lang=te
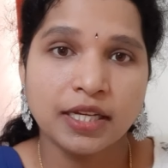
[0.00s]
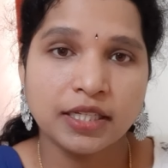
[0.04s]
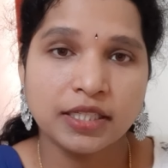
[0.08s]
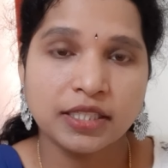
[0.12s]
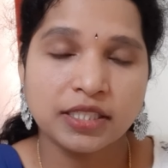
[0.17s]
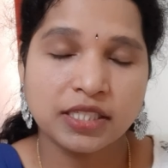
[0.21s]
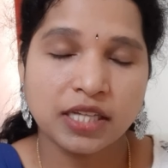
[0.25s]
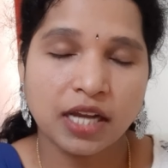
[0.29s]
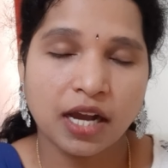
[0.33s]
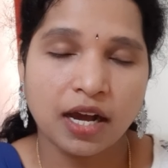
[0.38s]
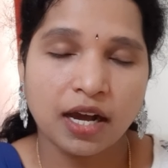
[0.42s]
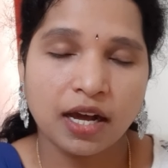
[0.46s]

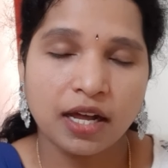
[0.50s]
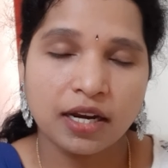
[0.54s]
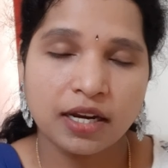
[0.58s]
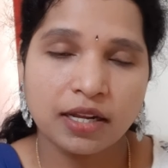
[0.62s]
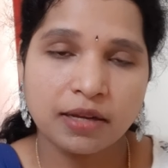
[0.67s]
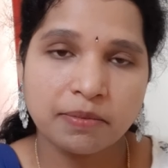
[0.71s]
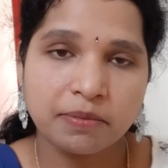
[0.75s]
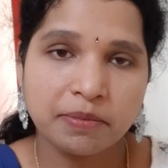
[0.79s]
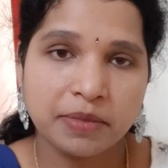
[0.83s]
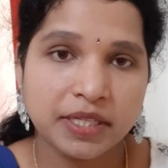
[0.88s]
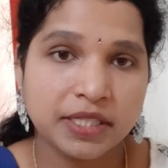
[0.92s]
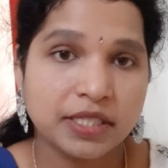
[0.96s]
ఇది
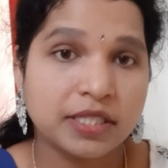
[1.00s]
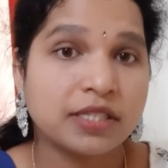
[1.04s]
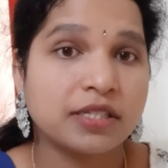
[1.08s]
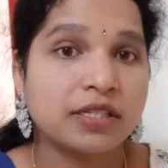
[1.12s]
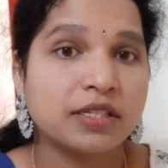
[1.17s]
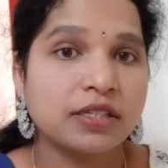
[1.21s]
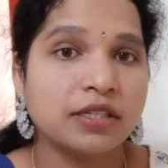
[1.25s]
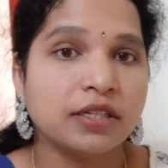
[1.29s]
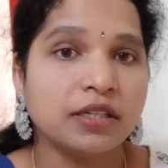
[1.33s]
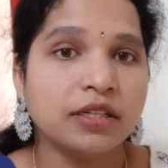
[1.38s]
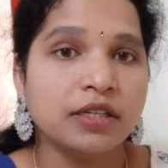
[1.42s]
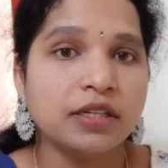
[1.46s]
చాలా
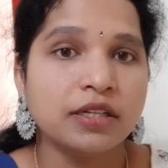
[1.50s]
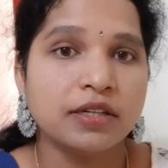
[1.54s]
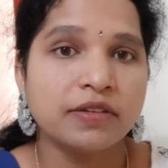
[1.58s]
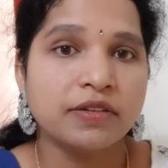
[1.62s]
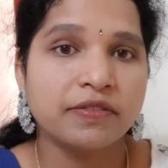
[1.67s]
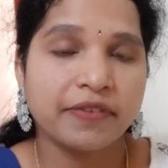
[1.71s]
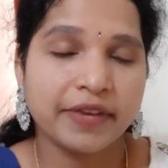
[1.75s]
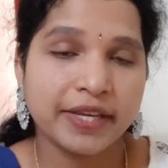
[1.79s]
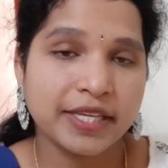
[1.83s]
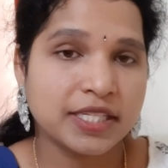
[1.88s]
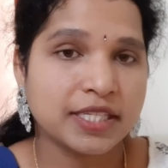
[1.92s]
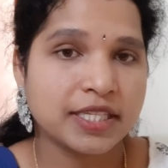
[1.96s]
బెస్ట్
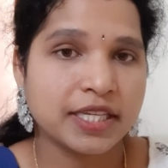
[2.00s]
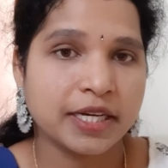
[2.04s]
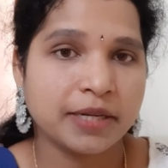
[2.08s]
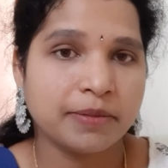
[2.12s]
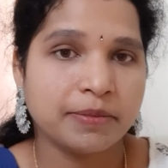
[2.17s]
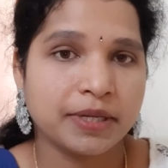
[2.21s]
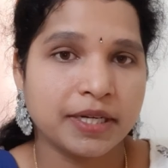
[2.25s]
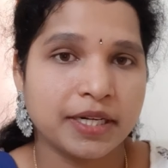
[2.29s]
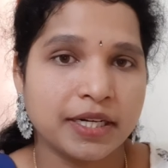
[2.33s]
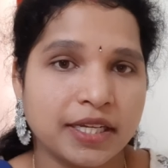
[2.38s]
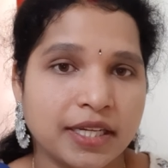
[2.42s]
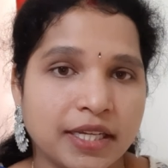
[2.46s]
ఫేస్
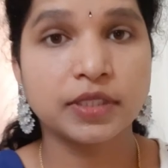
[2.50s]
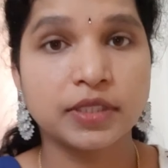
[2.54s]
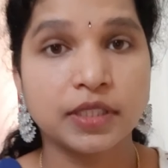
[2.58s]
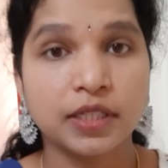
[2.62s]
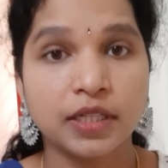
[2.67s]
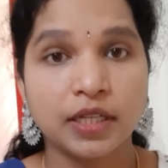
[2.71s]
క్రీమ్ అండి